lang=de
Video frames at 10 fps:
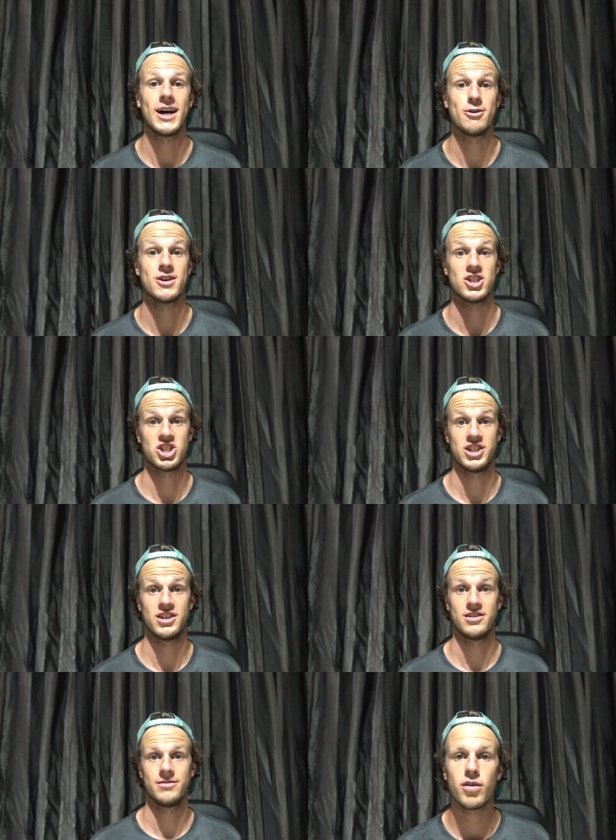Taucher
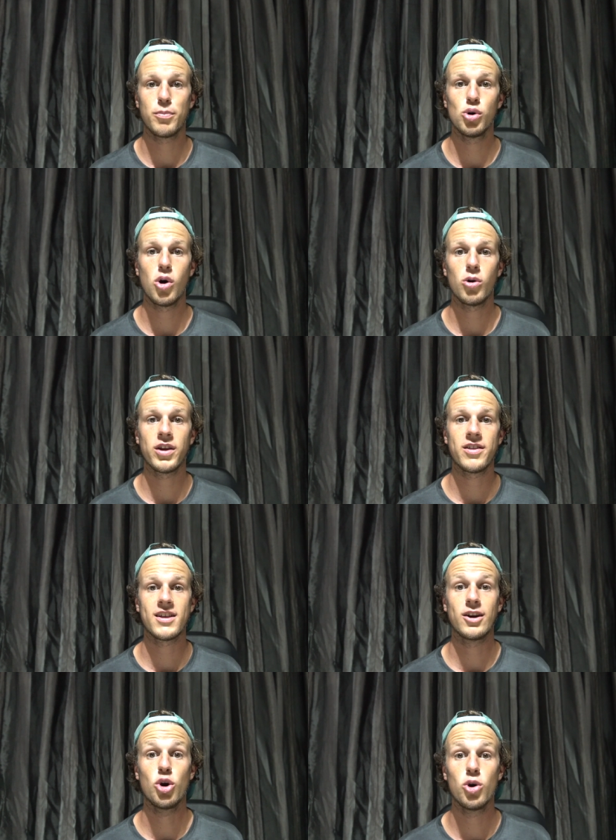stehen. Das Blue Hole
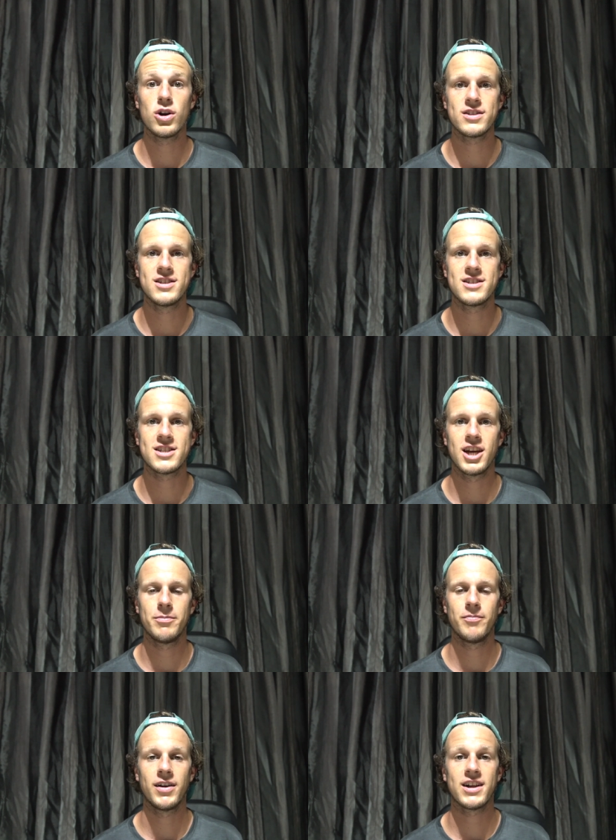ist ein
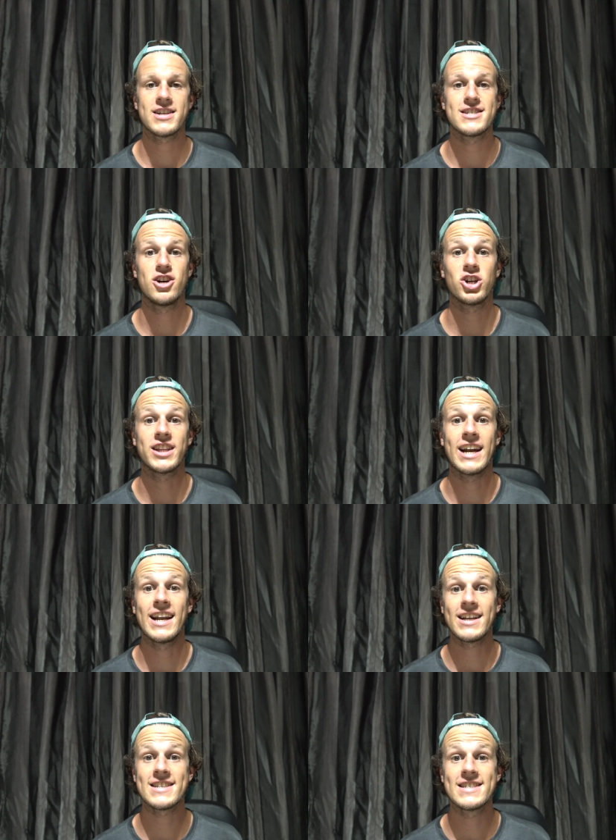Höhlensystem, welches nach der
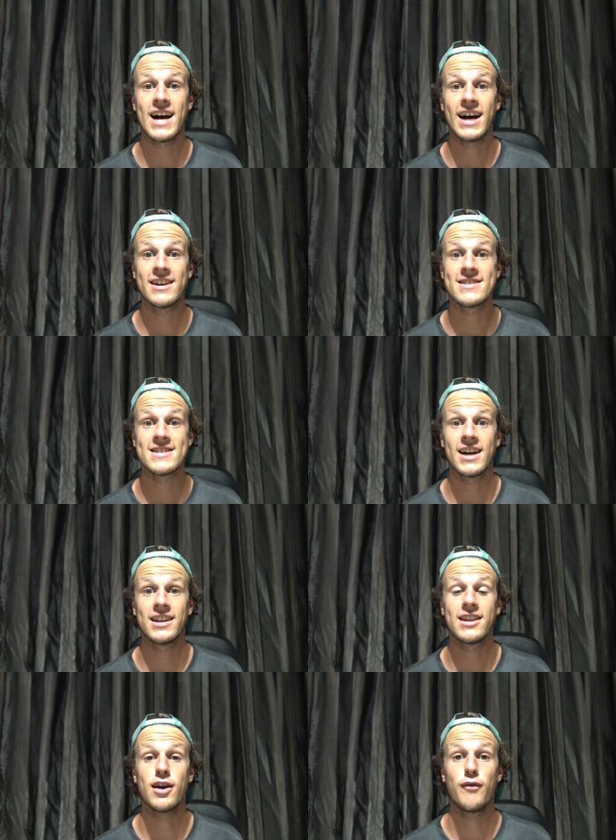letzten
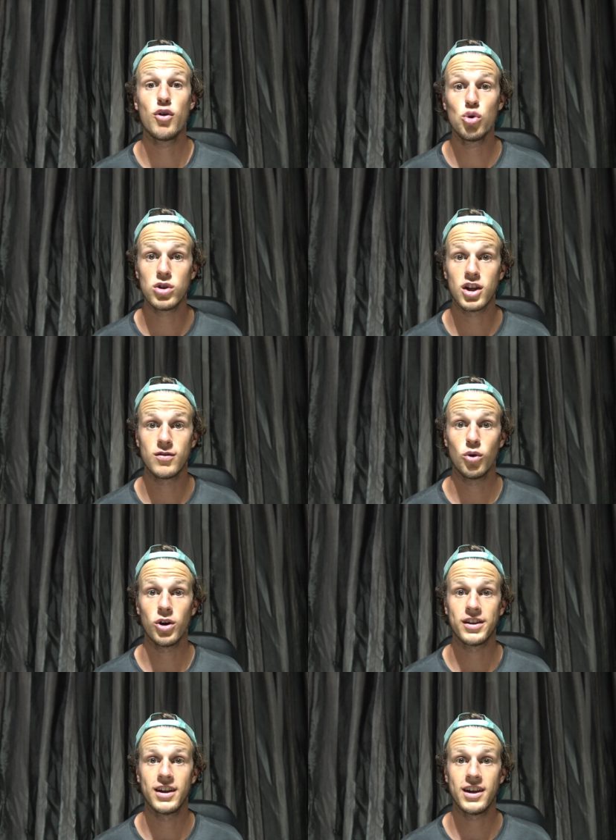Eiszeit geflutet
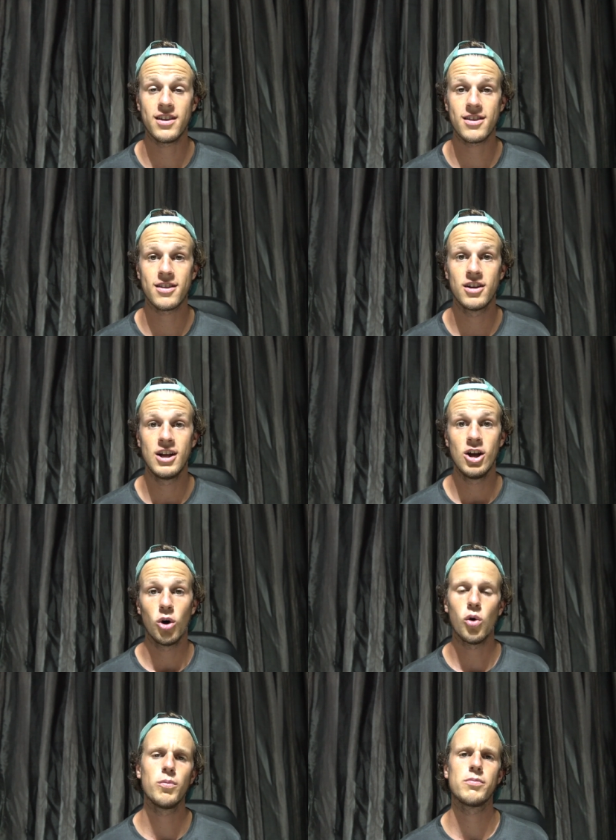worden ist
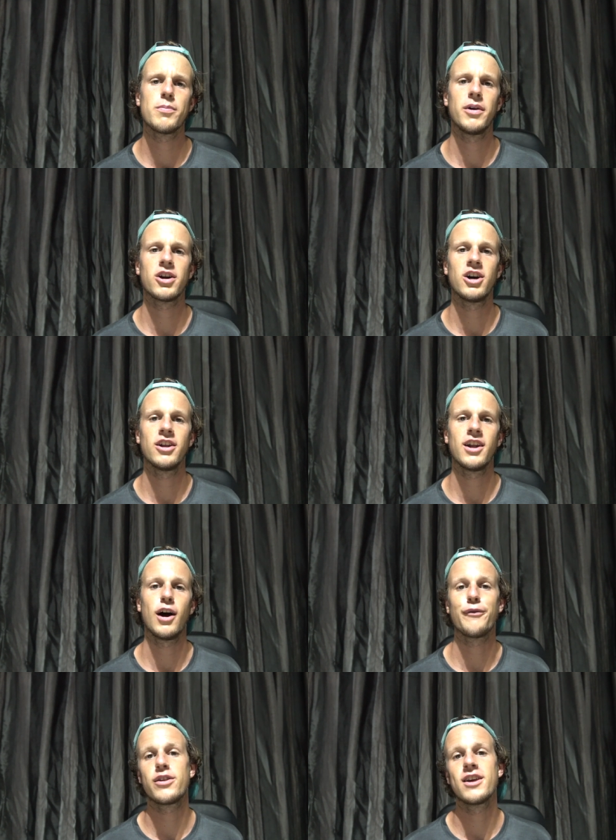und man kann
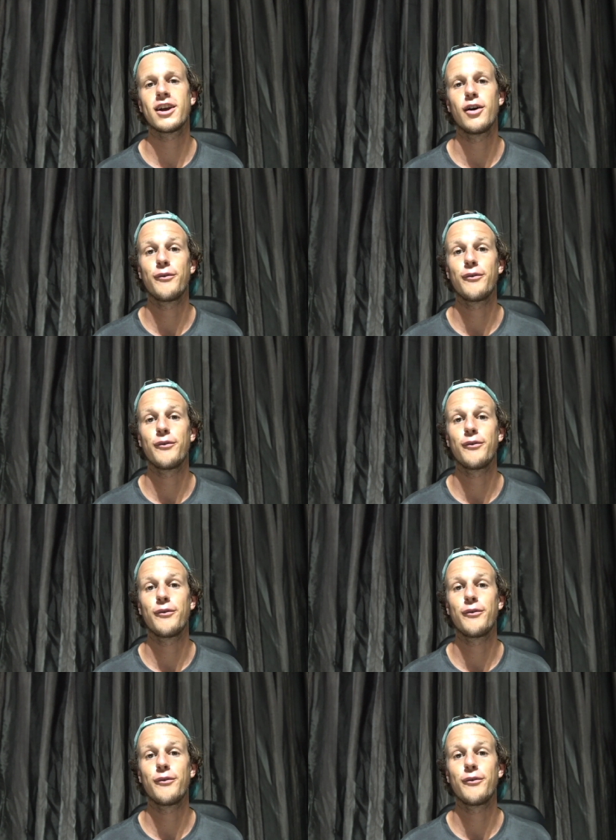auf ca.